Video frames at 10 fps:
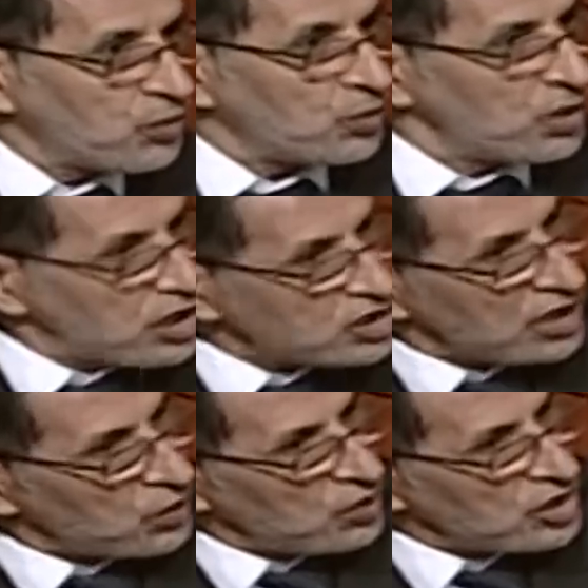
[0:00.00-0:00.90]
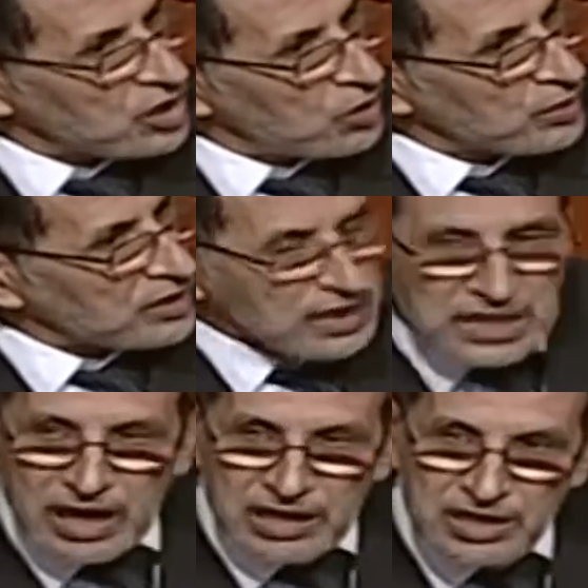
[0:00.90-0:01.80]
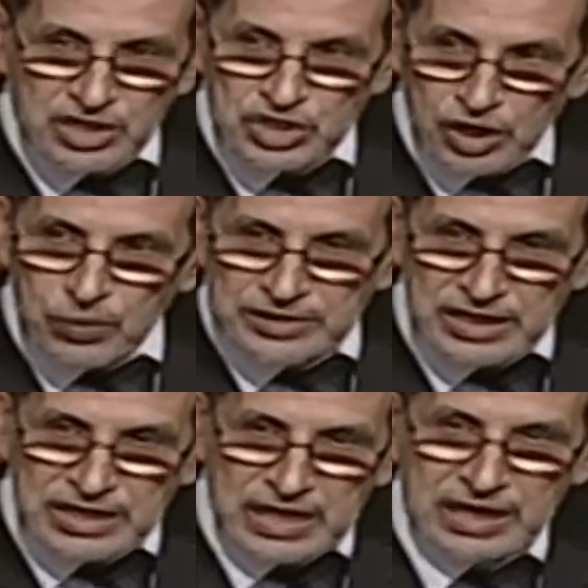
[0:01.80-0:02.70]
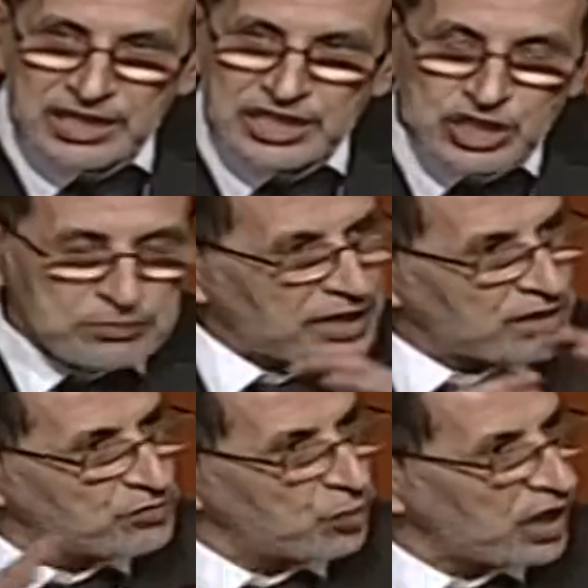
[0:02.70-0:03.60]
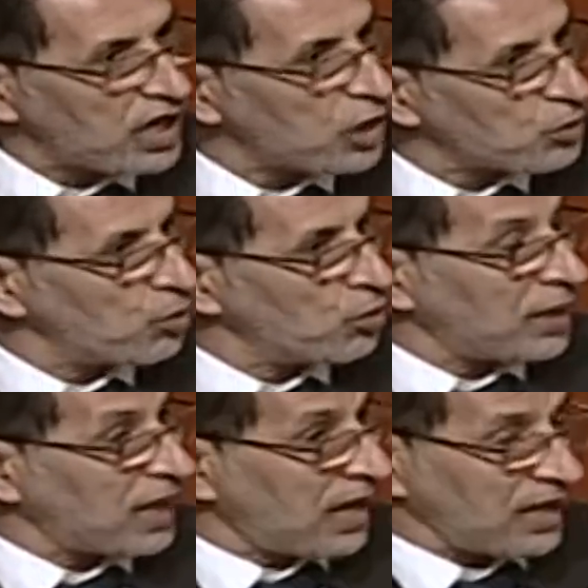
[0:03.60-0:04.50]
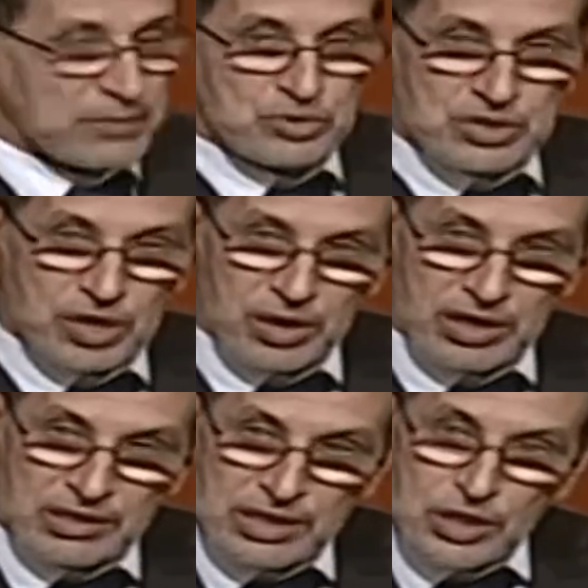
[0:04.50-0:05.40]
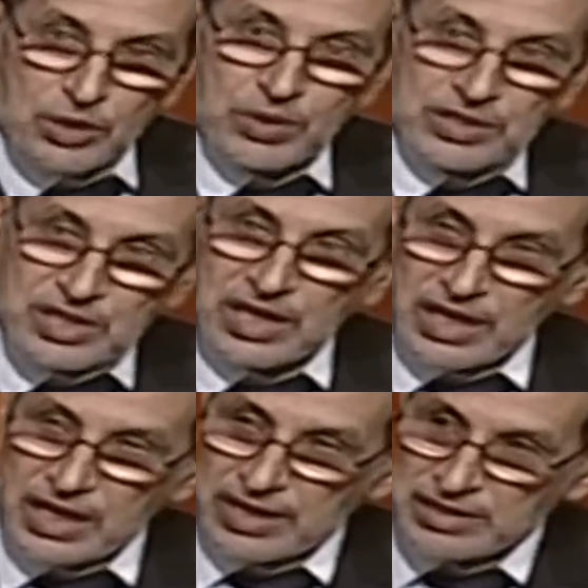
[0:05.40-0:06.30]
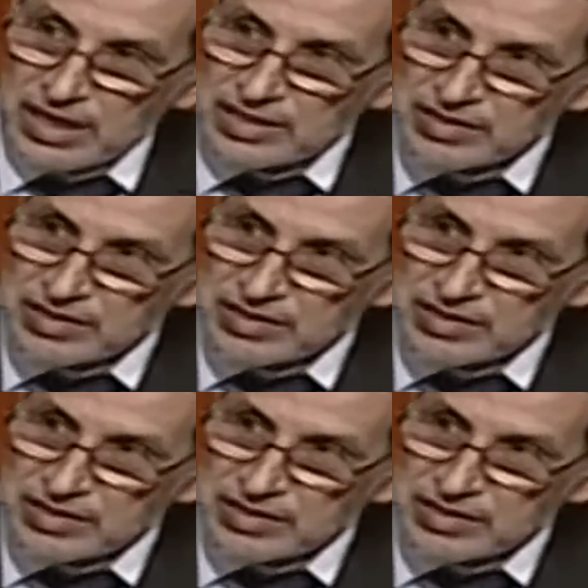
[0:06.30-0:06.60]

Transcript: واللجنه واللجنه الوطنيه اللجنه الوطنيه اللي كتجمع هاد الفرقاء كلهم على اعلى مستوى وكدير اللقاء ديالها